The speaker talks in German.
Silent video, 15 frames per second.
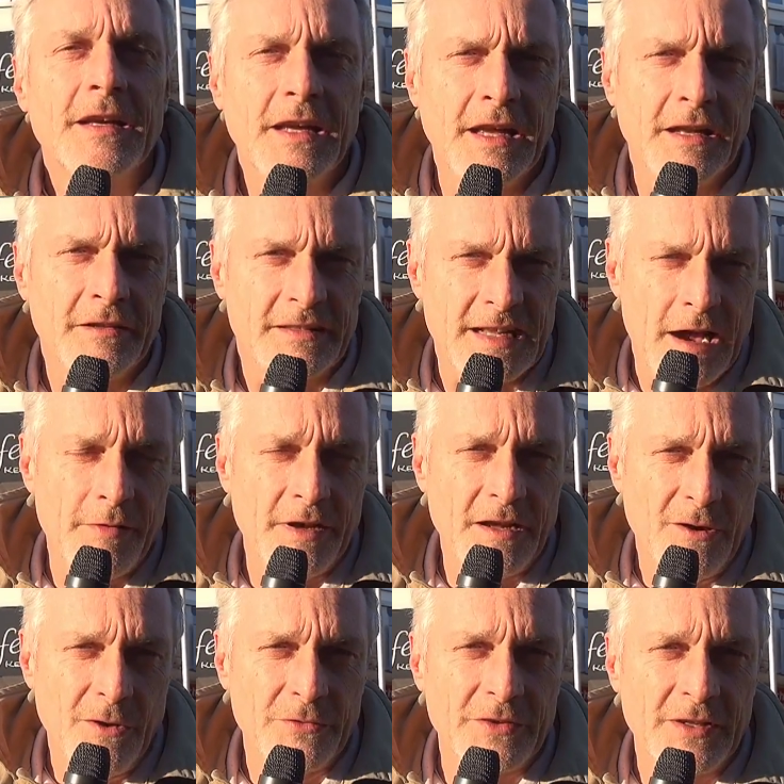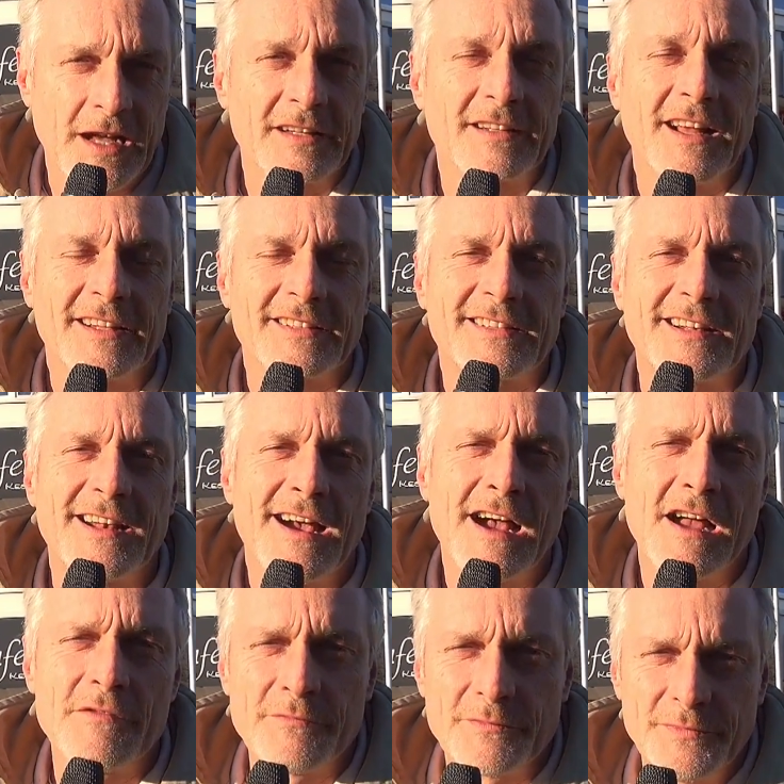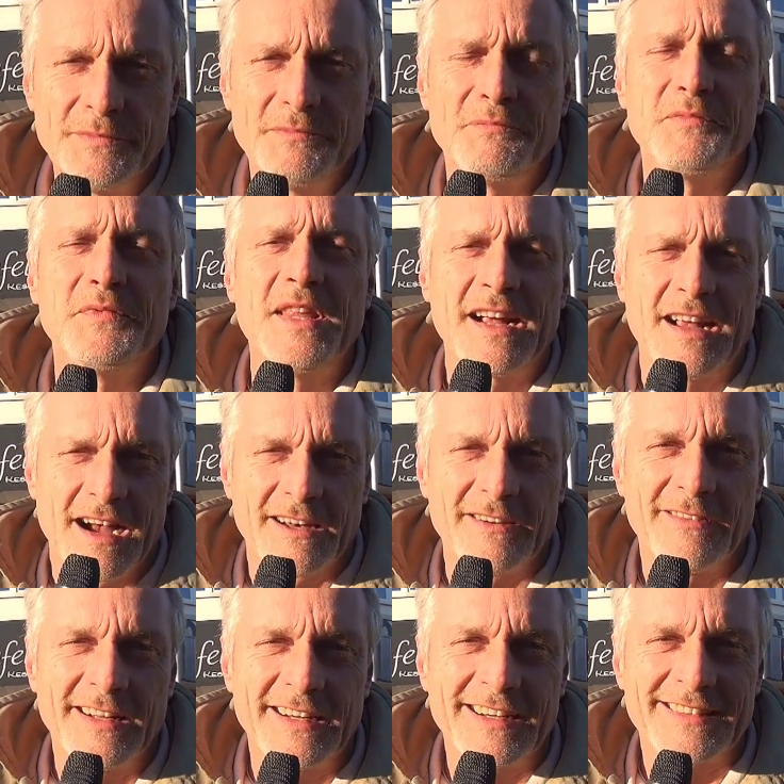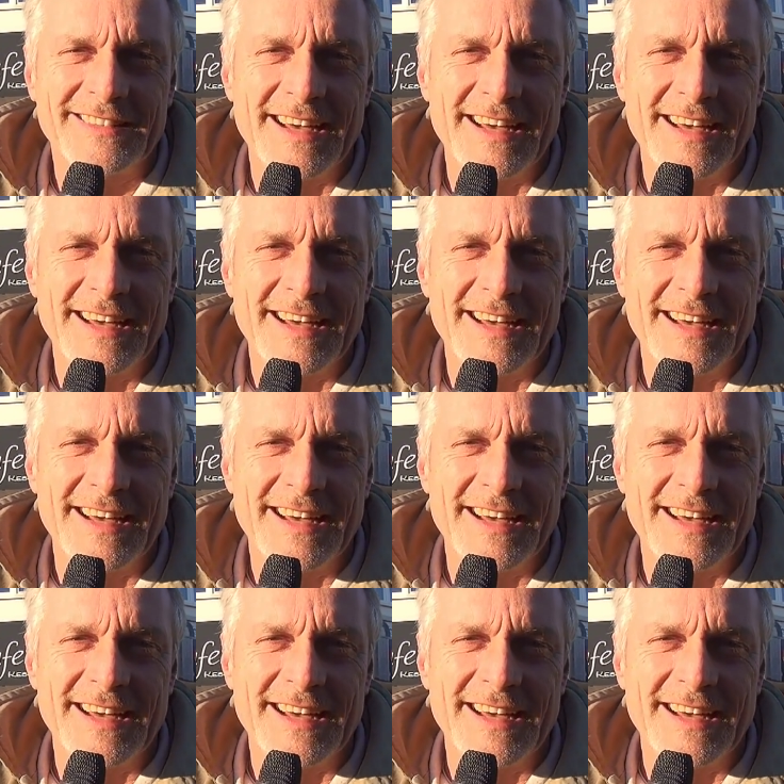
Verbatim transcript: in Dabringhausen hat ganz klar der Karneval das